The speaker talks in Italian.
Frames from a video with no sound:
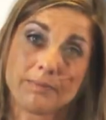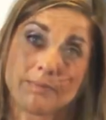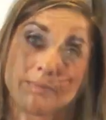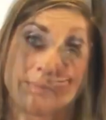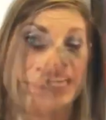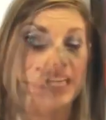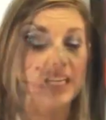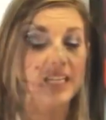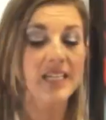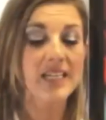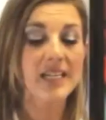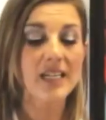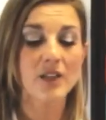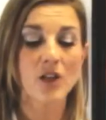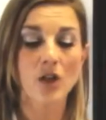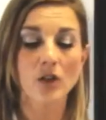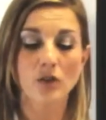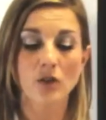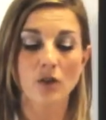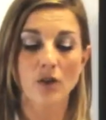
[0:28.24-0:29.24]
La linea
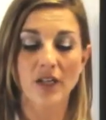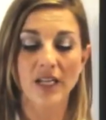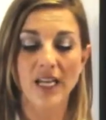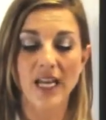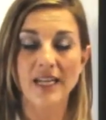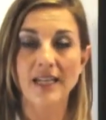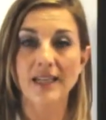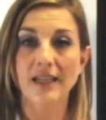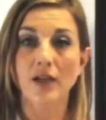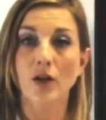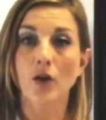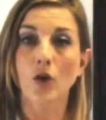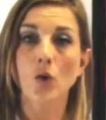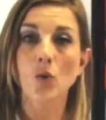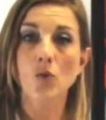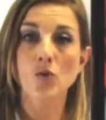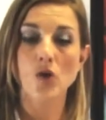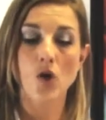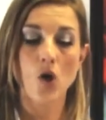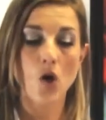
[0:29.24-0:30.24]
Dr. Organic
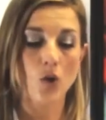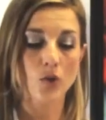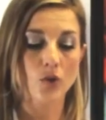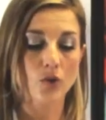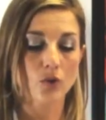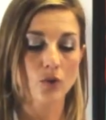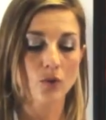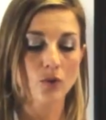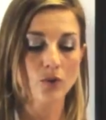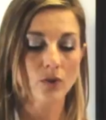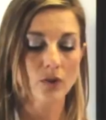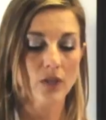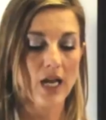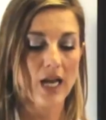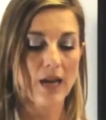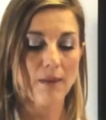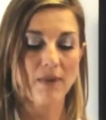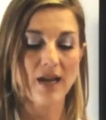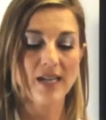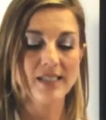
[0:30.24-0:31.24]
Rose 8,
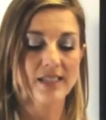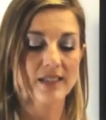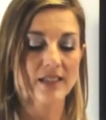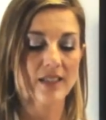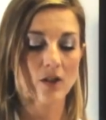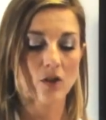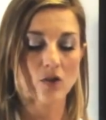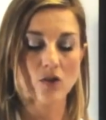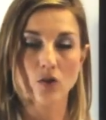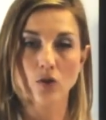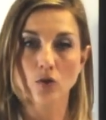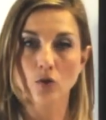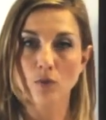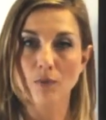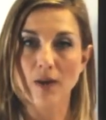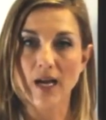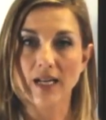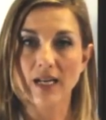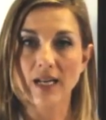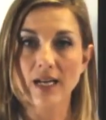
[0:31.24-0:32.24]
a base di rosa
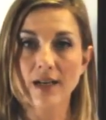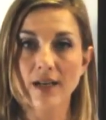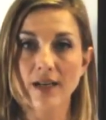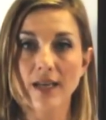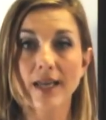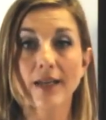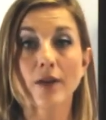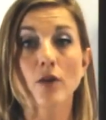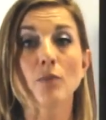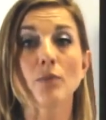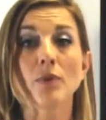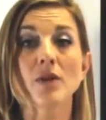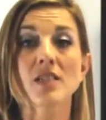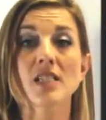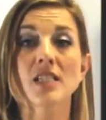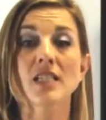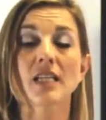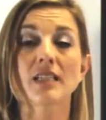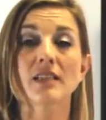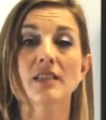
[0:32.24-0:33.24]
ottomana, è
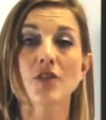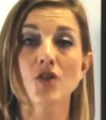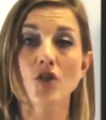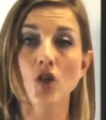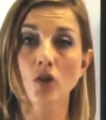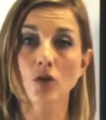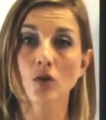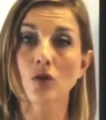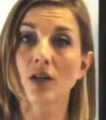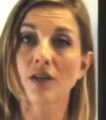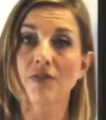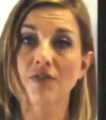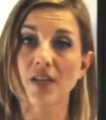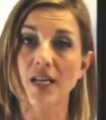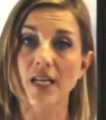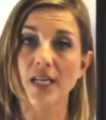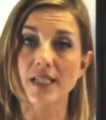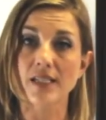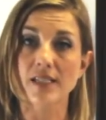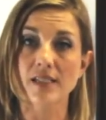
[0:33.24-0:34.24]
composta da 18
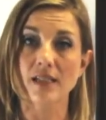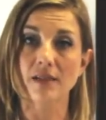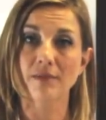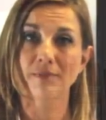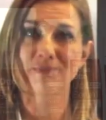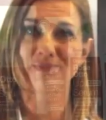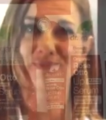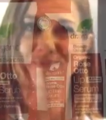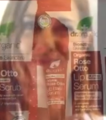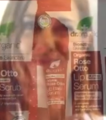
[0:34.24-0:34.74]
referenze.